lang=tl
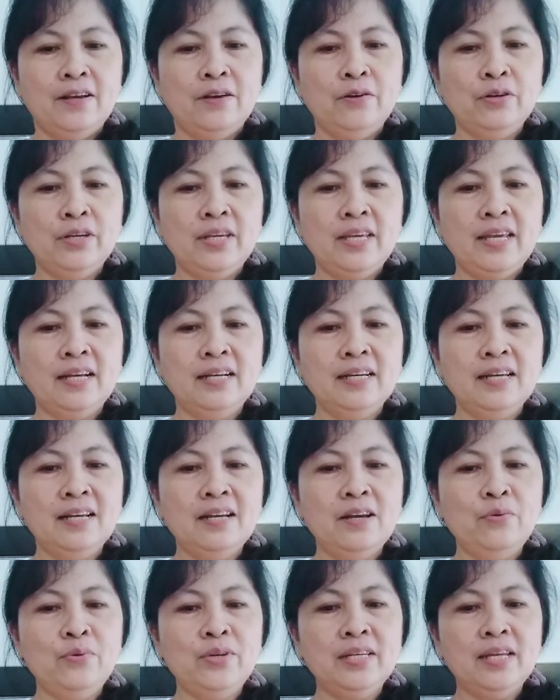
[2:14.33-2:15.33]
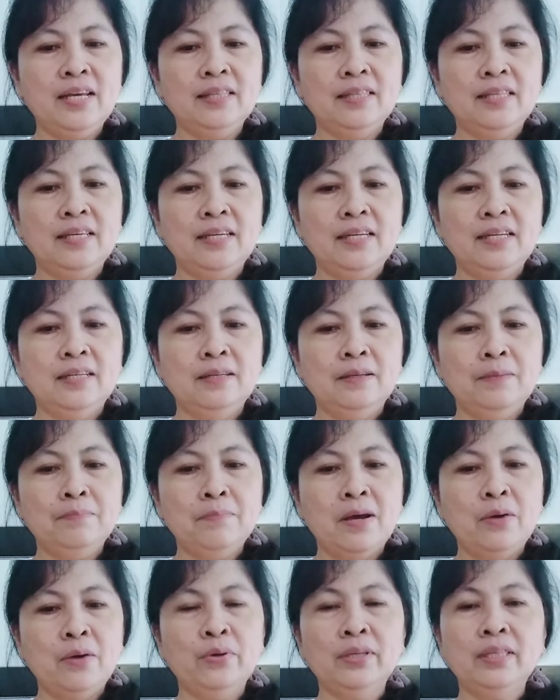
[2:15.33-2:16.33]
Okay, ang gagawin
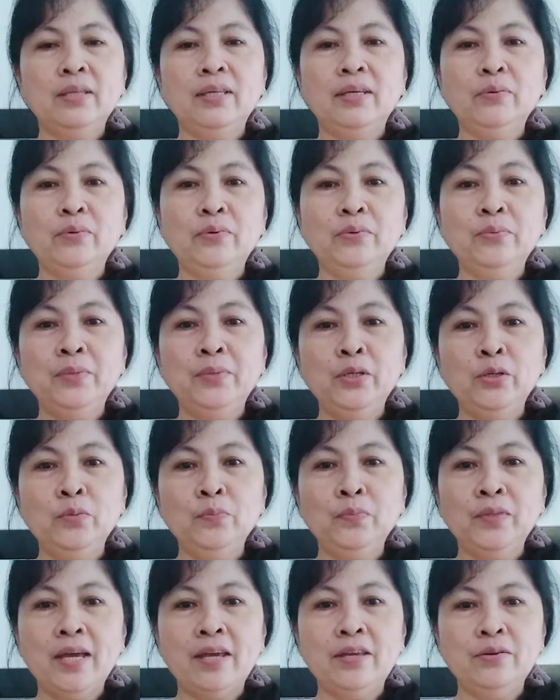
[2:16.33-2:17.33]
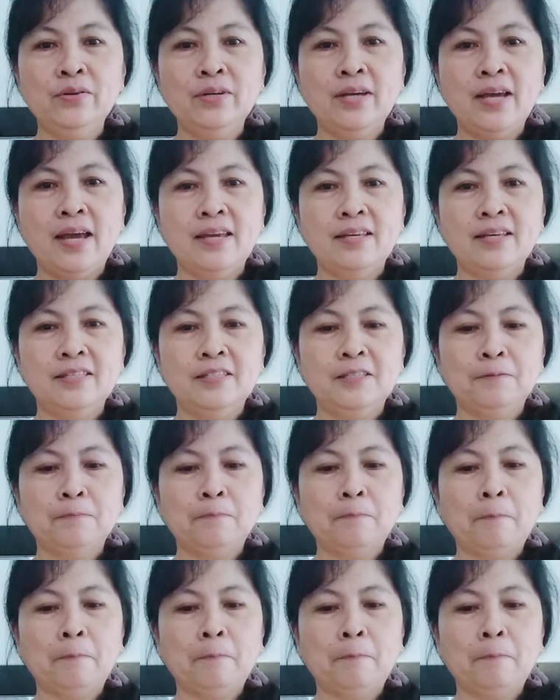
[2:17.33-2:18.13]
natin, bawat uminom tayo guys,